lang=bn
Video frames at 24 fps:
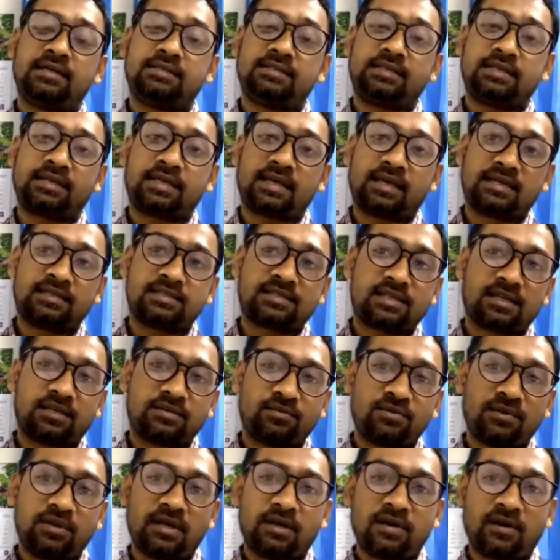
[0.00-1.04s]
যে
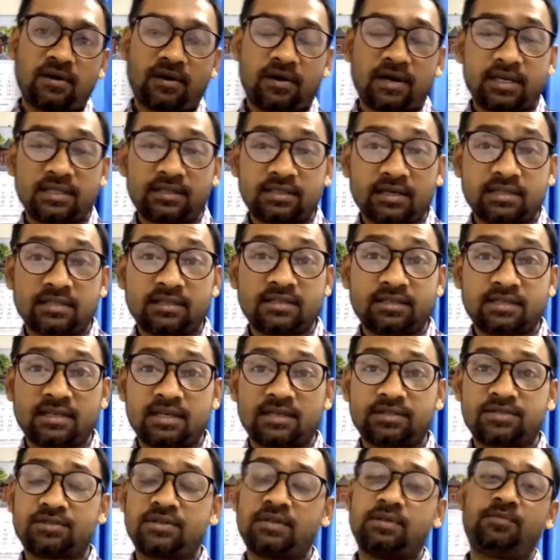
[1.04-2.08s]
ক্যান্সারগুলো হয় তাদেরকে
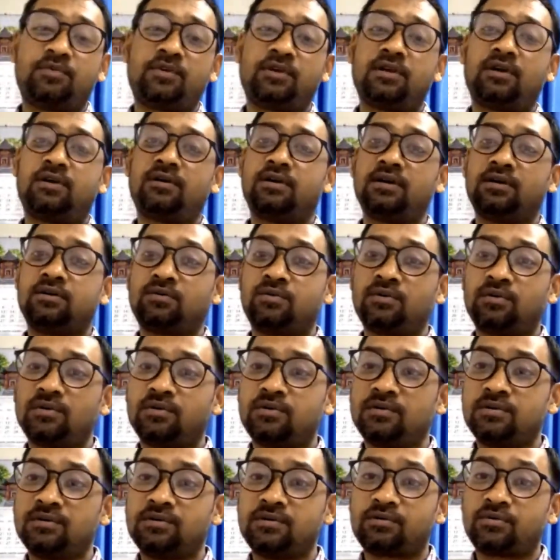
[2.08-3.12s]
আসলে বলা হয়
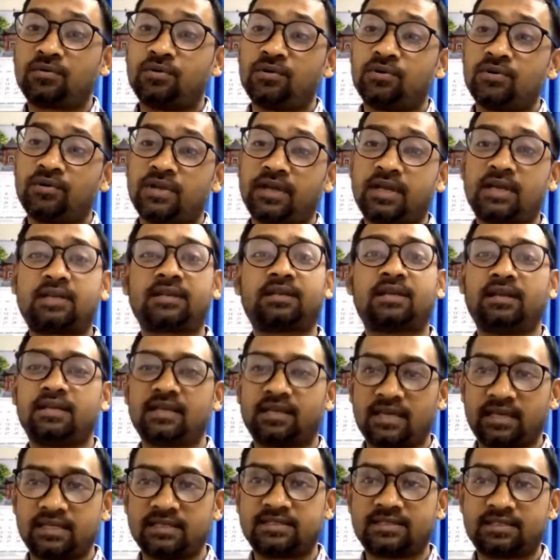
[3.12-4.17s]
কোলন কোলোরেক্টাল
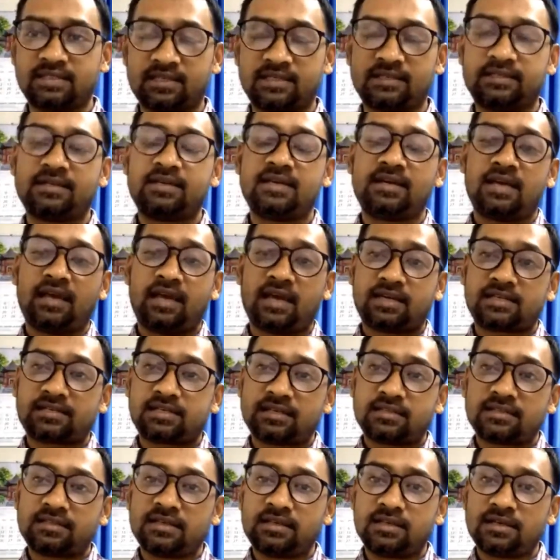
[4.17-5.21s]
ক্যান্সার
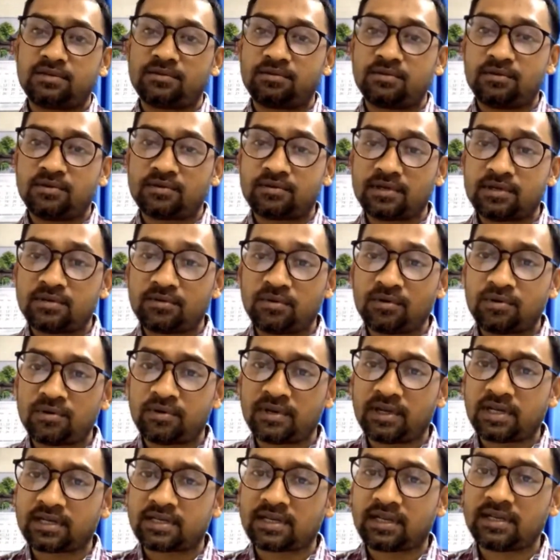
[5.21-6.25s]
একসাথে এগুলোকে
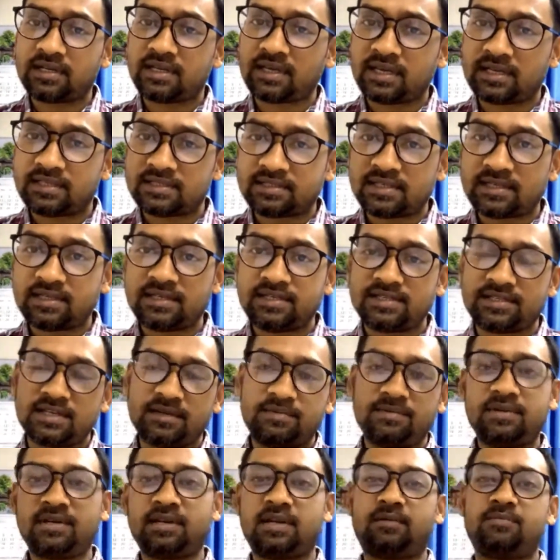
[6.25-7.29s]
কোলোরেক্টাল ক্যান্সার
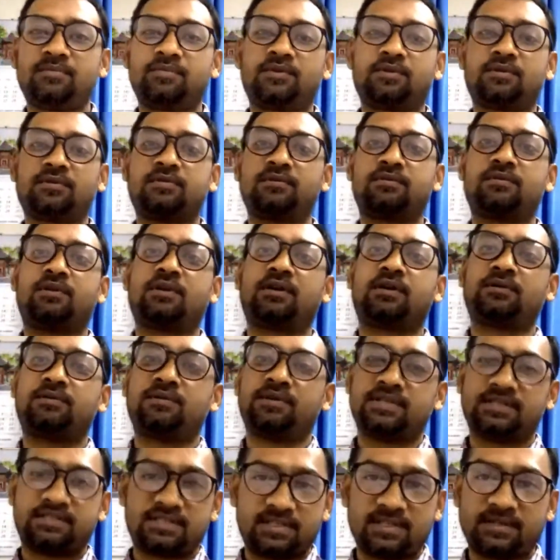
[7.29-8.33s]
হিসেবে নামকরণ করা
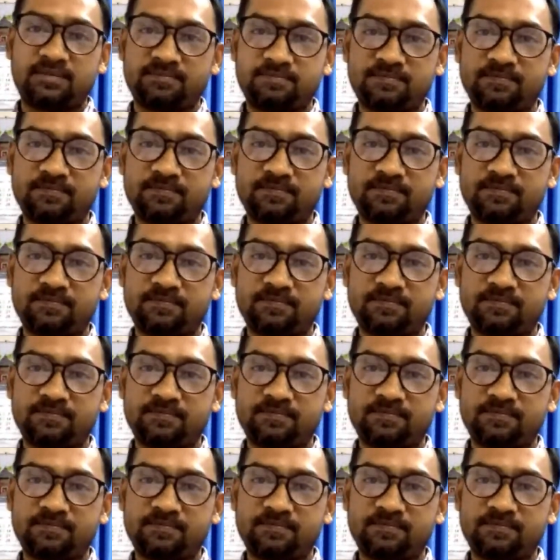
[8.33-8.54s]
হয়েছে